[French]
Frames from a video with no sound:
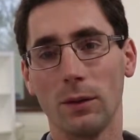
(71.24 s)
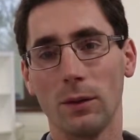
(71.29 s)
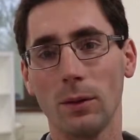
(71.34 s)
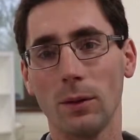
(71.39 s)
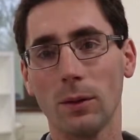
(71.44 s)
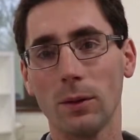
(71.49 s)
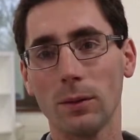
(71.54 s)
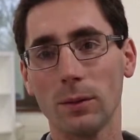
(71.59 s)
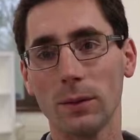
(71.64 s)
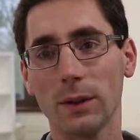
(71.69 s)
de
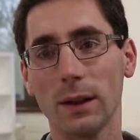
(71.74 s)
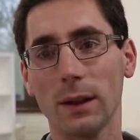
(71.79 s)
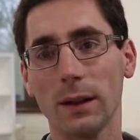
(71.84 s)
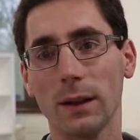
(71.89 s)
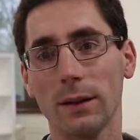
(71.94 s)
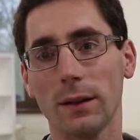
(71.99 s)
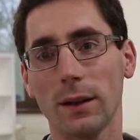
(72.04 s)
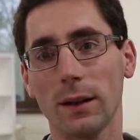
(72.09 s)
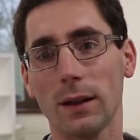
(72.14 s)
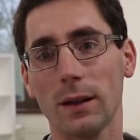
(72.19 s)
rencontrer
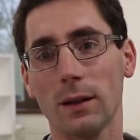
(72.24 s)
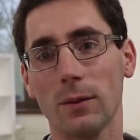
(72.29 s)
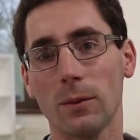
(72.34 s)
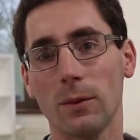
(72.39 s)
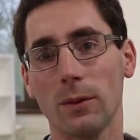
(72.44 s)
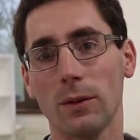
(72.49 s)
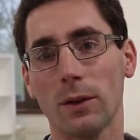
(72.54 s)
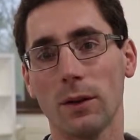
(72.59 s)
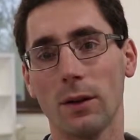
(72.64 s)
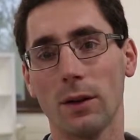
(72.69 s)
les
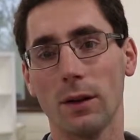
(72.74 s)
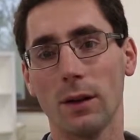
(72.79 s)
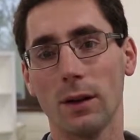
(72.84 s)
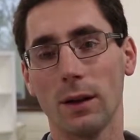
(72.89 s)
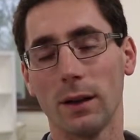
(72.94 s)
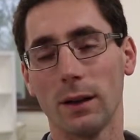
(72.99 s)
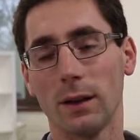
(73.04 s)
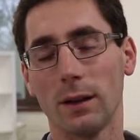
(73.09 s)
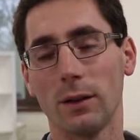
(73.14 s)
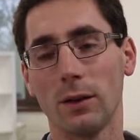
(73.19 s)

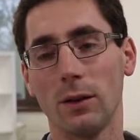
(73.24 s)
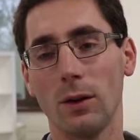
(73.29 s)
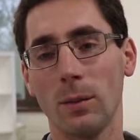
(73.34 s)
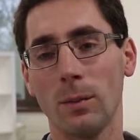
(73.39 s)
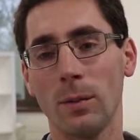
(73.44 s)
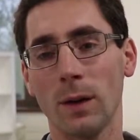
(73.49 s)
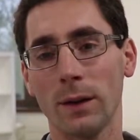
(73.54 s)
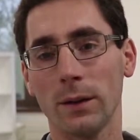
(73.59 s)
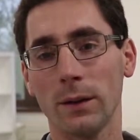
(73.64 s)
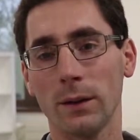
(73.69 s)
agriculteurs, de leur
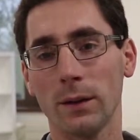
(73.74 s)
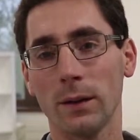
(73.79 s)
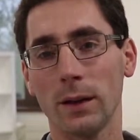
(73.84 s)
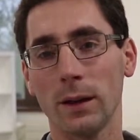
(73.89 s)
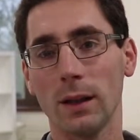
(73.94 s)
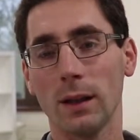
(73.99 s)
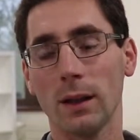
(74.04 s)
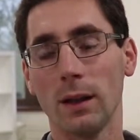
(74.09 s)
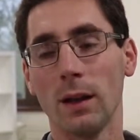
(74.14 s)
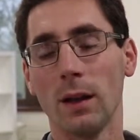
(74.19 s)

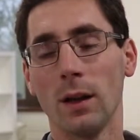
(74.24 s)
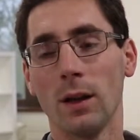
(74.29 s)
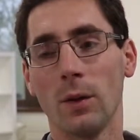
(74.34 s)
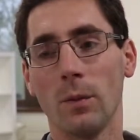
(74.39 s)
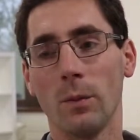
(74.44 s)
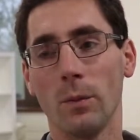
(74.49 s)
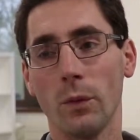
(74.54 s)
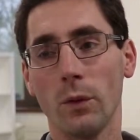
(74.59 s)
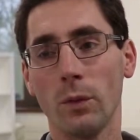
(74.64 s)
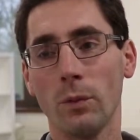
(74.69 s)
présenter
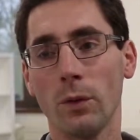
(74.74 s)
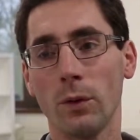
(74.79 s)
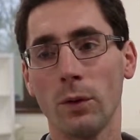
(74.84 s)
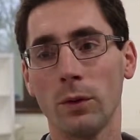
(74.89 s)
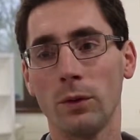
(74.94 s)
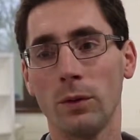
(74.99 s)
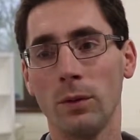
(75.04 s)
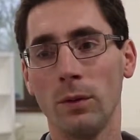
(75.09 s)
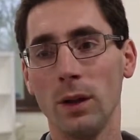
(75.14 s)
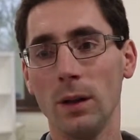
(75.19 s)
mon
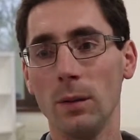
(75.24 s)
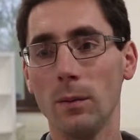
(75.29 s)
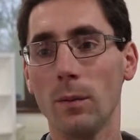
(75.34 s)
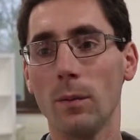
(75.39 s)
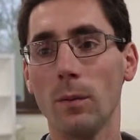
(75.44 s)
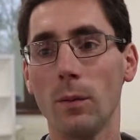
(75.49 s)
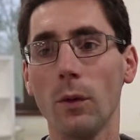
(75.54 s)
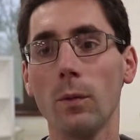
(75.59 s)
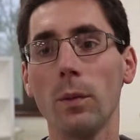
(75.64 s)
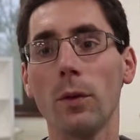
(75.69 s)
produit,
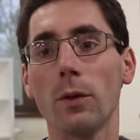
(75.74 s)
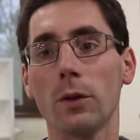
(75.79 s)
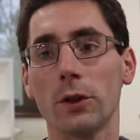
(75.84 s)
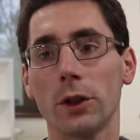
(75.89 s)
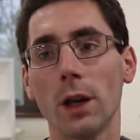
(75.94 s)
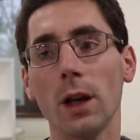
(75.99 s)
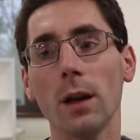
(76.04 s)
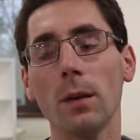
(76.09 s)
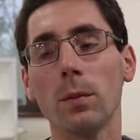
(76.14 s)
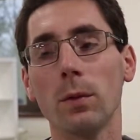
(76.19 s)
mon
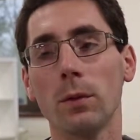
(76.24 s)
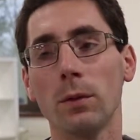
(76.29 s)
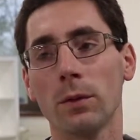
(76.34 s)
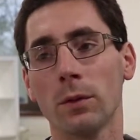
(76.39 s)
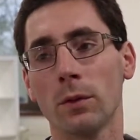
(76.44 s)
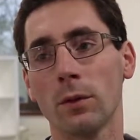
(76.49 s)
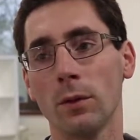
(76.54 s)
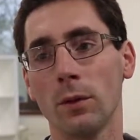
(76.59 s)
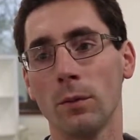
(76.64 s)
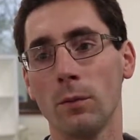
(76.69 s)
projet,
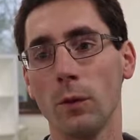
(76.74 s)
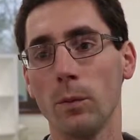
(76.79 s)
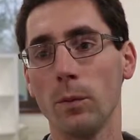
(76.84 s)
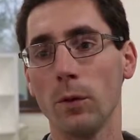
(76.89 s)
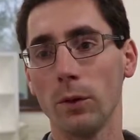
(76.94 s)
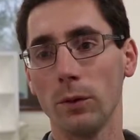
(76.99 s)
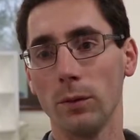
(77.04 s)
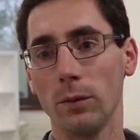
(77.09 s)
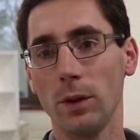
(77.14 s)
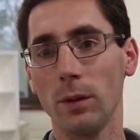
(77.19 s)
plus que mon
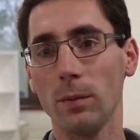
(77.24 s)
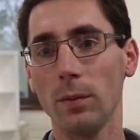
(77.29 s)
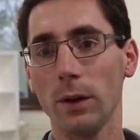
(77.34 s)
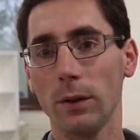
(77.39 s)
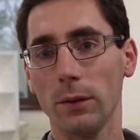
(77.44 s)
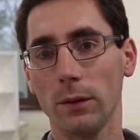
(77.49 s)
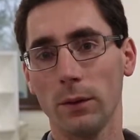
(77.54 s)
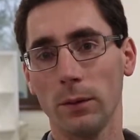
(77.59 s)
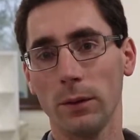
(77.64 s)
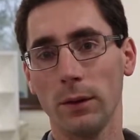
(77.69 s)
produit,
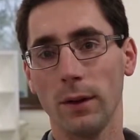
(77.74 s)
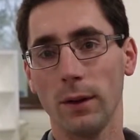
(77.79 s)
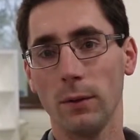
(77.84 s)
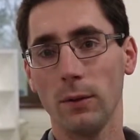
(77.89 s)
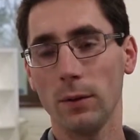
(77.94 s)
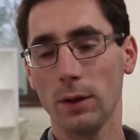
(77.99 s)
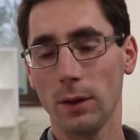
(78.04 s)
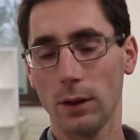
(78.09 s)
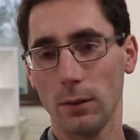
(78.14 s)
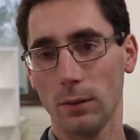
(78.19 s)
parce que c'est
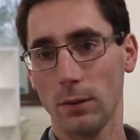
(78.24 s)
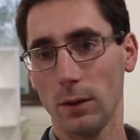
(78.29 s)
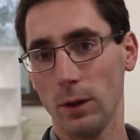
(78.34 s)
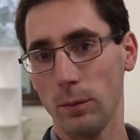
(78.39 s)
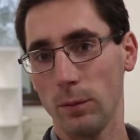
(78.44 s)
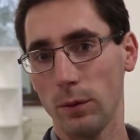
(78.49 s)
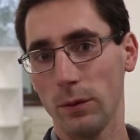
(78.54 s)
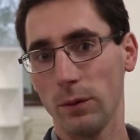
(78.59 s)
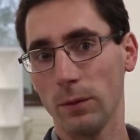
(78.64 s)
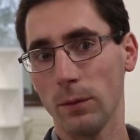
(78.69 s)
eux qui ont
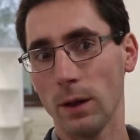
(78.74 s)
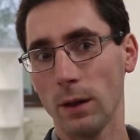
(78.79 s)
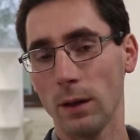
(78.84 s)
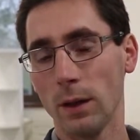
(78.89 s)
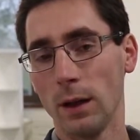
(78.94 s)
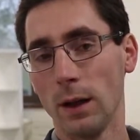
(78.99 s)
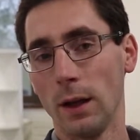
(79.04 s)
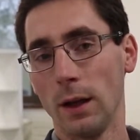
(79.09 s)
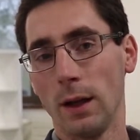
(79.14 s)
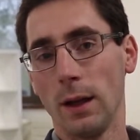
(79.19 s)
les besoins.
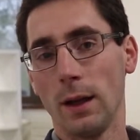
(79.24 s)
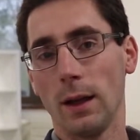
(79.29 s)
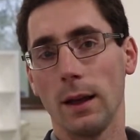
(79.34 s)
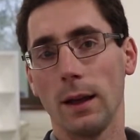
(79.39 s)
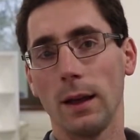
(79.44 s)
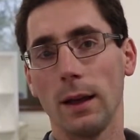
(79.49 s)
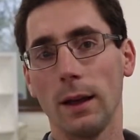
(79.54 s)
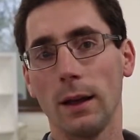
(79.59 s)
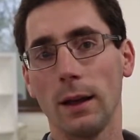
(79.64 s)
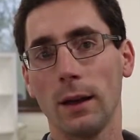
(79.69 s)

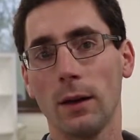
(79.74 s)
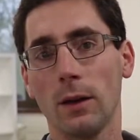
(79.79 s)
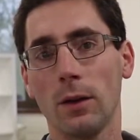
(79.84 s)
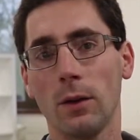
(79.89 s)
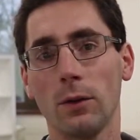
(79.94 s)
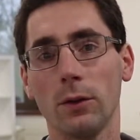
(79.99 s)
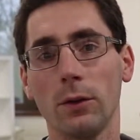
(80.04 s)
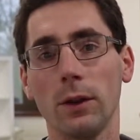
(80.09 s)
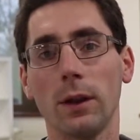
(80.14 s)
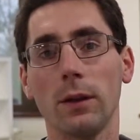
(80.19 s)
Et
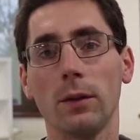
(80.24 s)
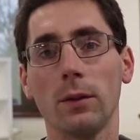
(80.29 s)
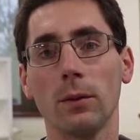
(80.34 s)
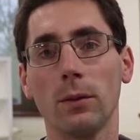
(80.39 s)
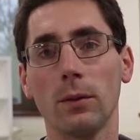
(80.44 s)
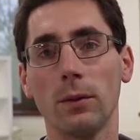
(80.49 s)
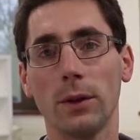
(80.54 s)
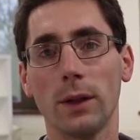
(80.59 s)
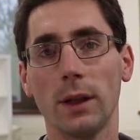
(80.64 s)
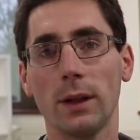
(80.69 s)
quand ils
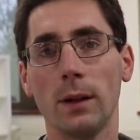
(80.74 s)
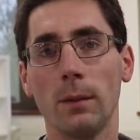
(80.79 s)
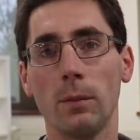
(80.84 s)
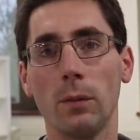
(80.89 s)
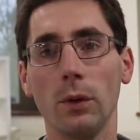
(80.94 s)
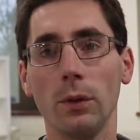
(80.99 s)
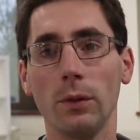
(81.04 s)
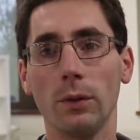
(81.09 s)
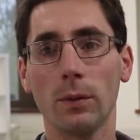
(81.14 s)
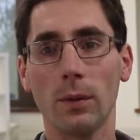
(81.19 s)
auront des
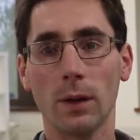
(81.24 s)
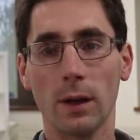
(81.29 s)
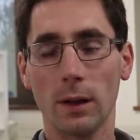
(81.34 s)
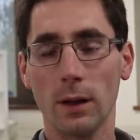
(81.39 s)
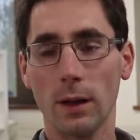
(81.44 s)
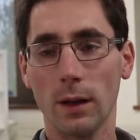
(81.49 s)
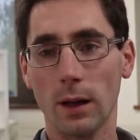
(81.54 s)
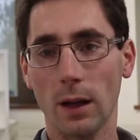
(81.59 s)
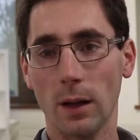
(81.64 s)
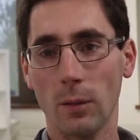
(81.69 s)

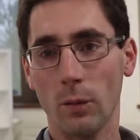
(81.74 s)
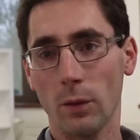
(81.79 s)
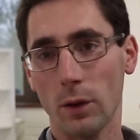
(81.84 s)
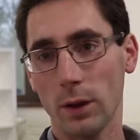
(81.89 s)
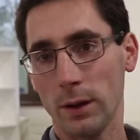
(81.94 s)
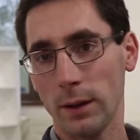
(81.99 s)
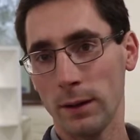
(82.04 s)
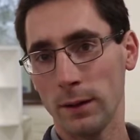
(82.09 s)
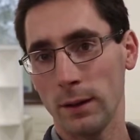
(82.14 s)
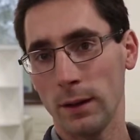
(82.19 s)
besoins, à
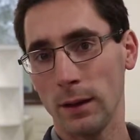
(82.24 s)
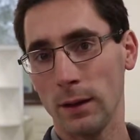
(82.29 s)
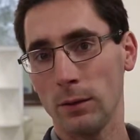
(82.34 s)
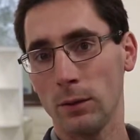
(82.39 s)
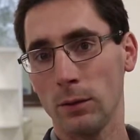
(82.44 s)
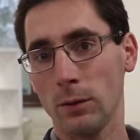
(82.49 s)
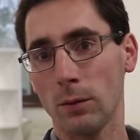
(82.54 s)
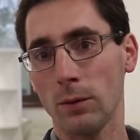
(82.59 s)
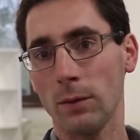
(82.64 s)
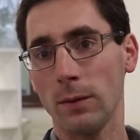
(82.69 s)
moi d'essayer de
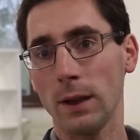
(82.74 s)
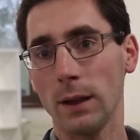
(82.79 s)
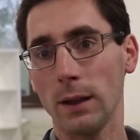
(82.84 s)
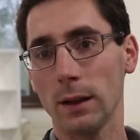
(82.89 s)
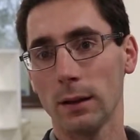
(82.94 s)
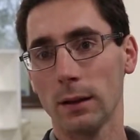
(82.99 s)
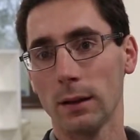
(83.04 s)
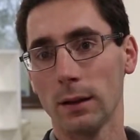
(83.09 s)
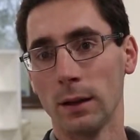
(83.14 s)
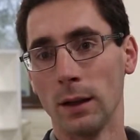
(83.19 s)

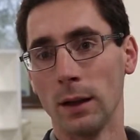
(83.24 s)
trouver